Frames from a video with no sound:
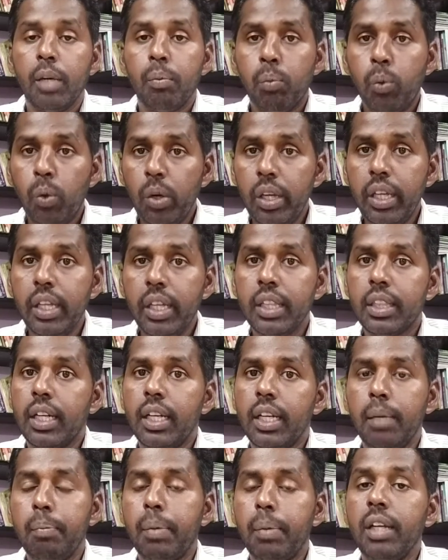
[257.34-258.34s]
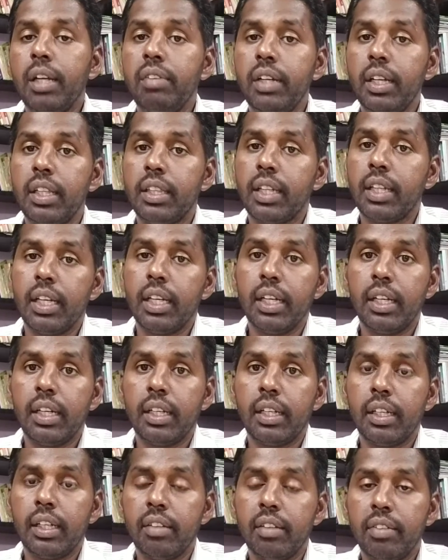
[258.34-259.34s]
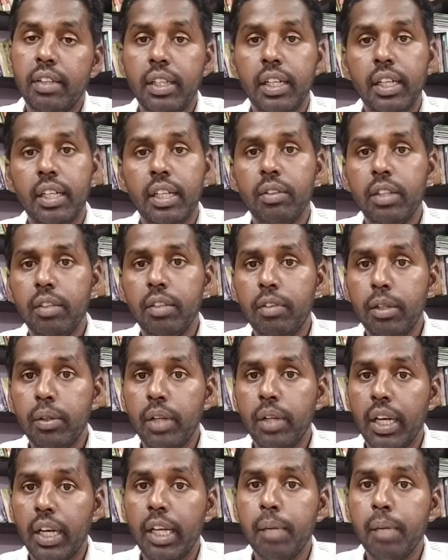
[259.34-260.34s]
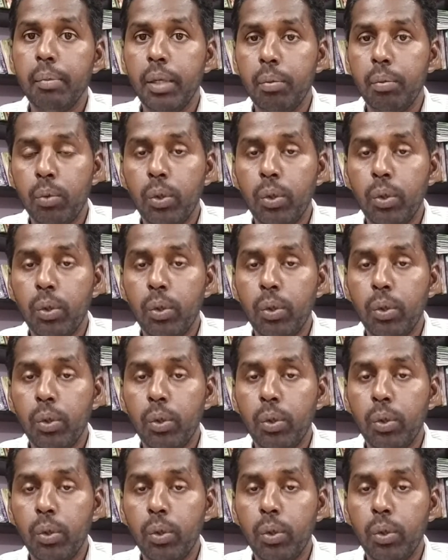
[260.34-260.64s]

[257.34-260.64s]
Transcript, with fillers: மொழியை தாண்டி பல்வேறு தளங்கள் இருக்குது சிந்திக்கிறது வந்து வெறும் எல்லாருமே